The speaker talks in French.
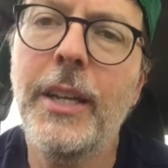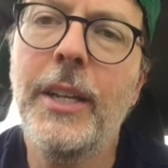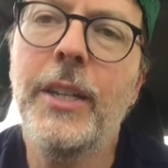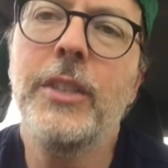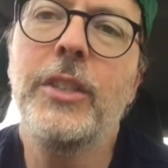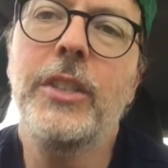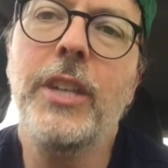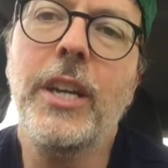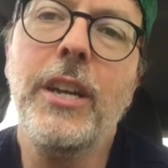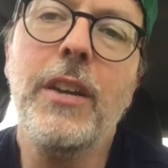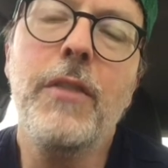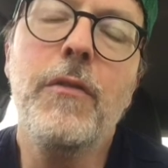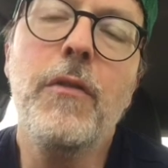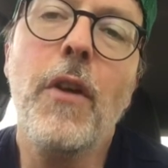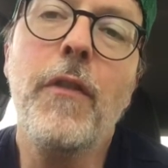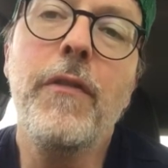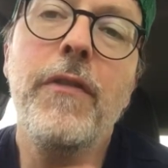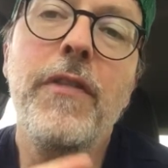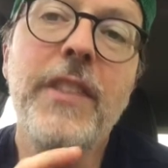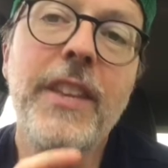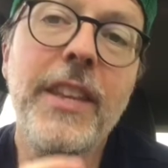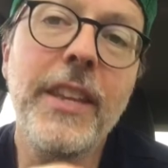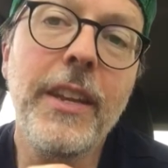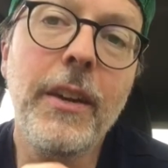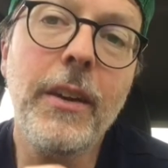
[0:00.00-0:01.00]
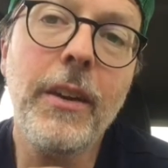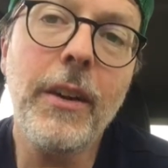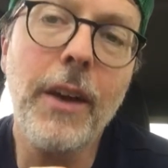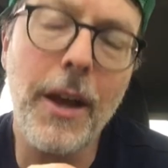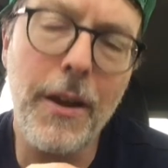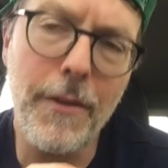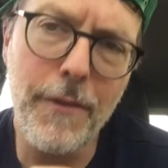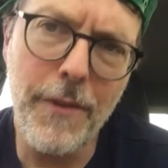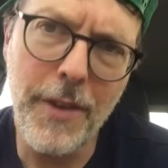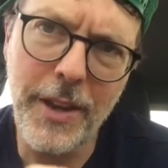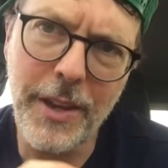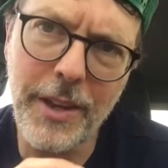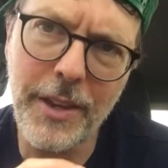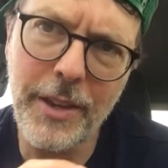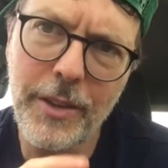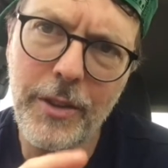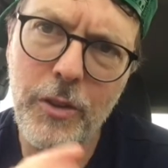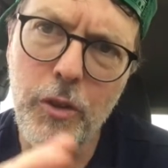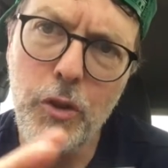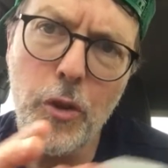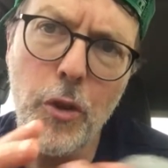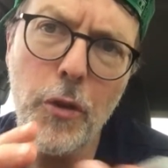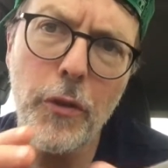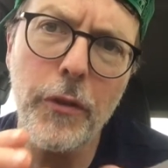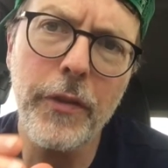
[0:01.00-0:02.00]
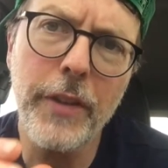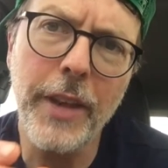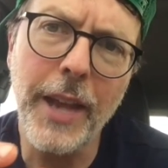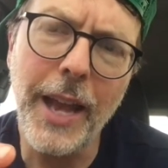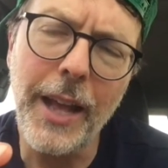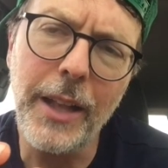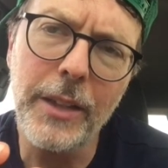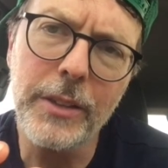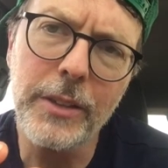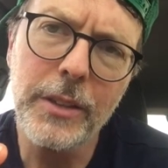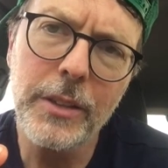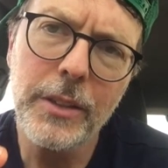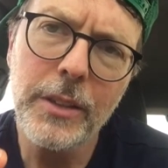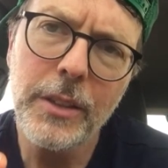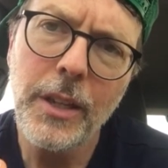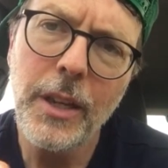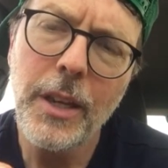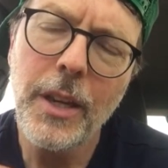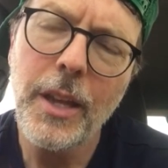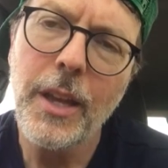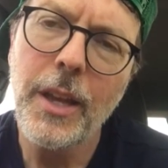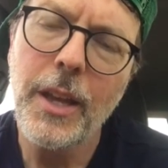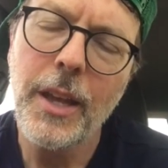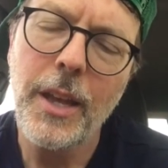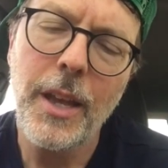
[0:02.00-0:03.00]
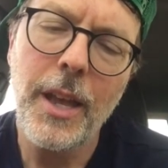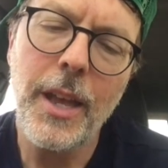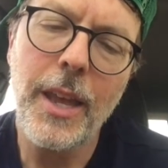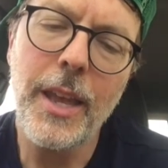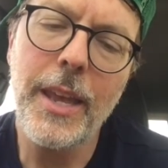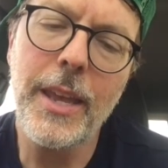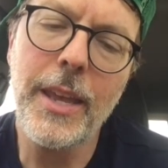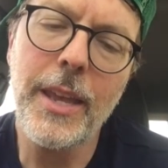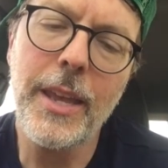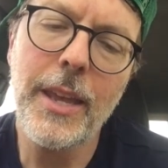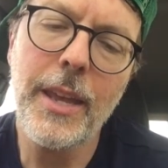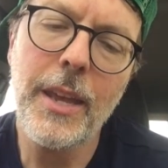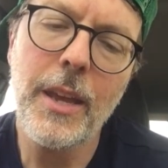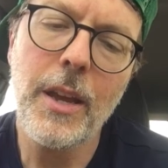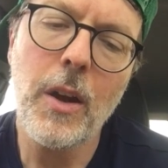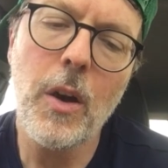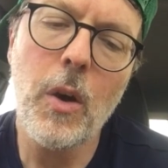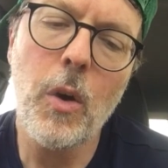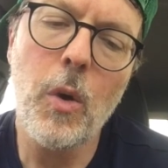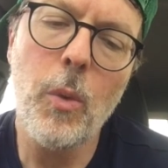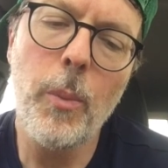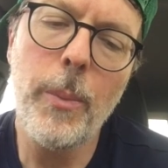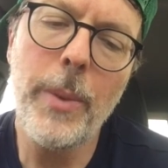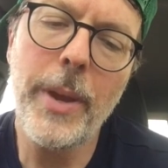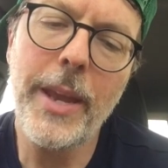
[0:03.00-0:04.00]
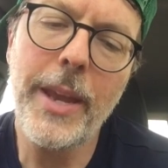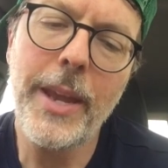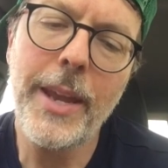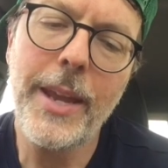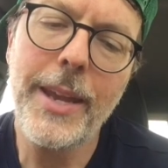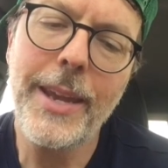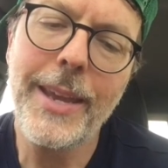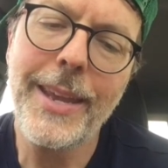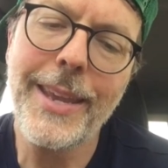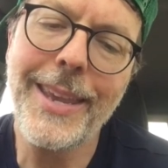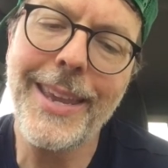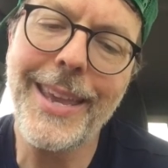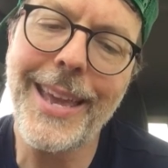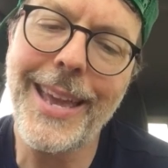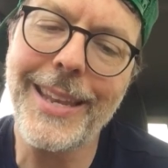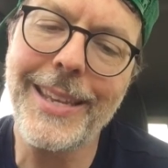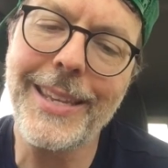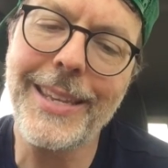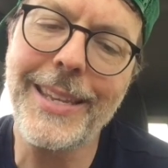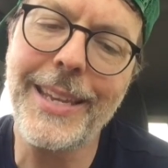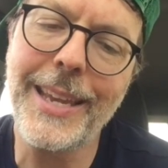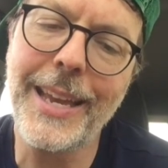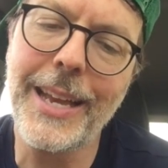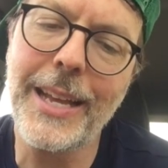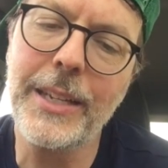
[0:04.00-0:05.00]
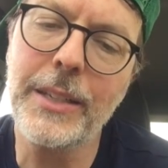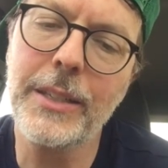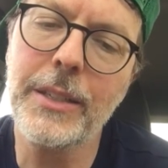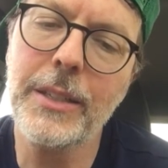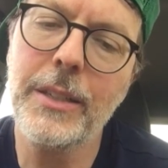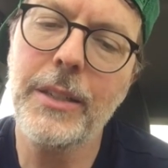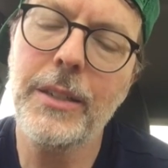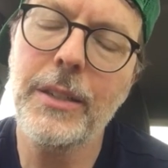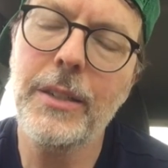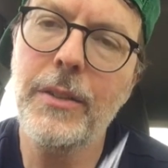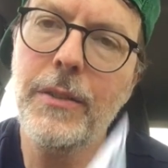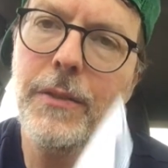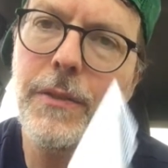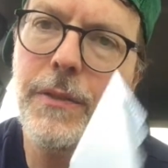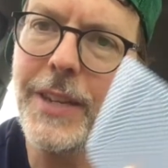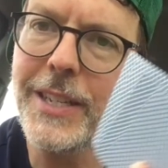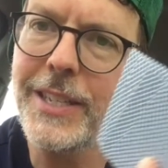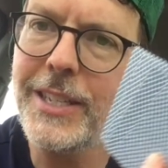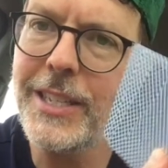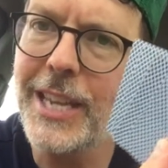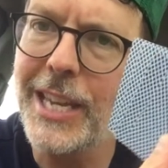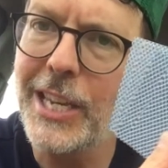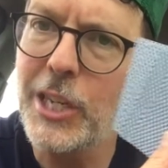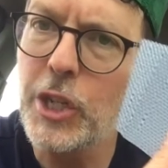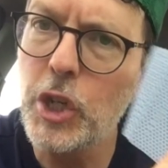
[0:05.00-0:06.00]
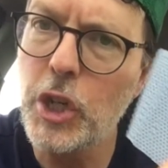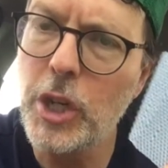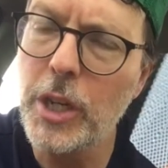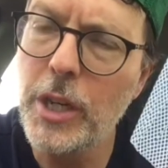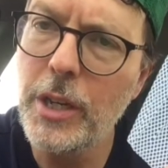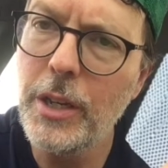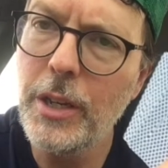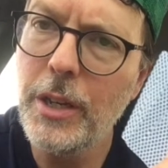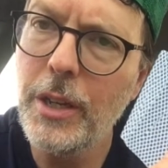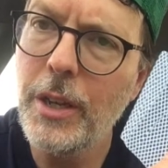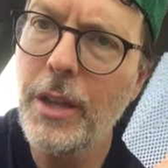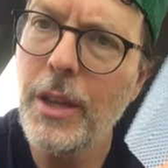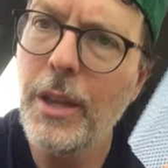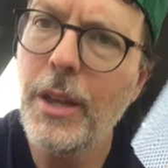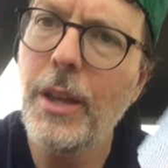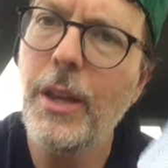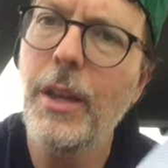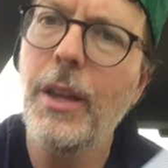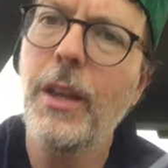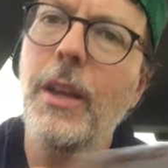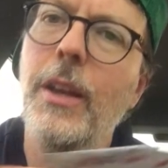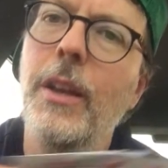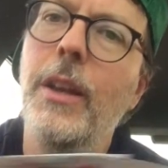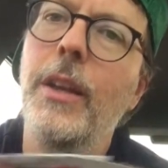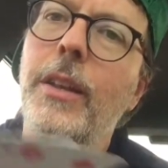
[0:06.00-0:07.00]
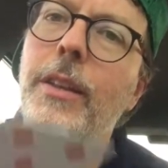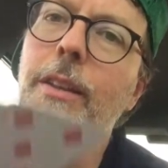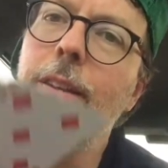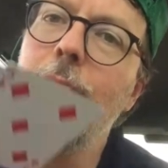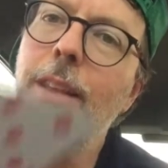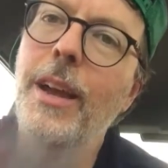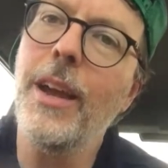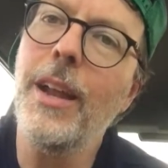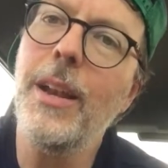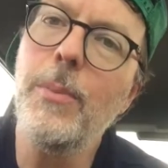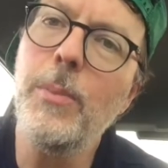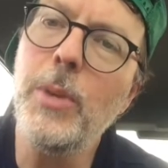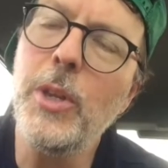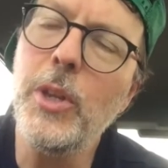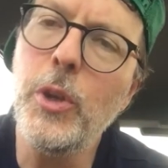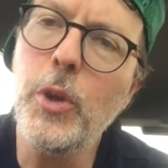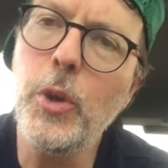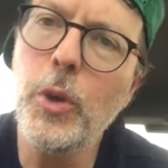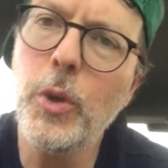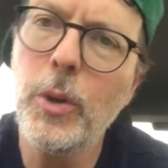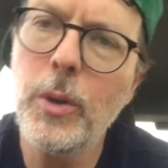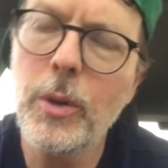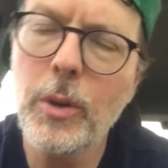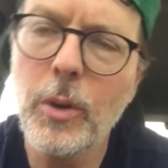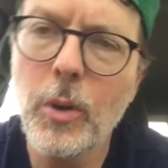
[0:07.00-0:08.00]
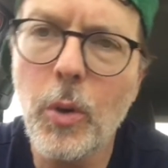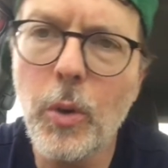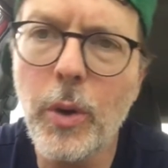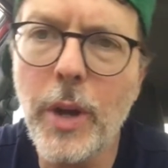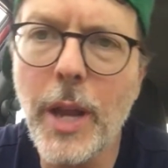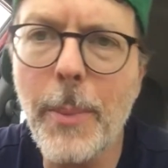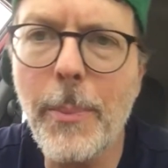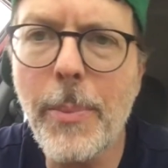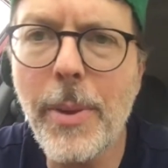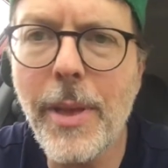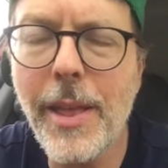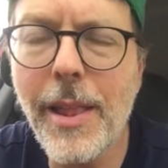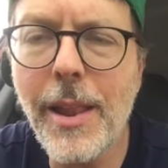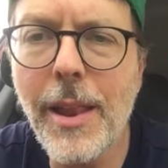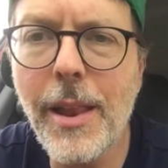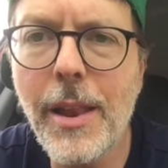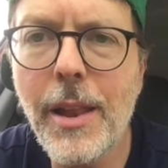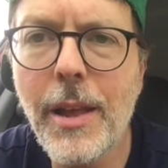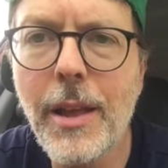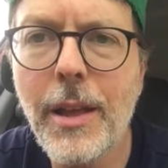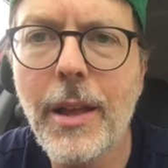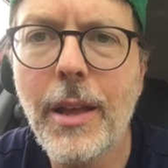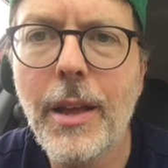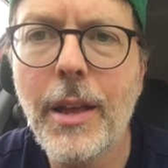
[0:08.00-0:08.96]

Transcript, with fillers: Chacun va finir avec neuf cartes et on met quatre cartes face cachée dans le milieu qu'on appelle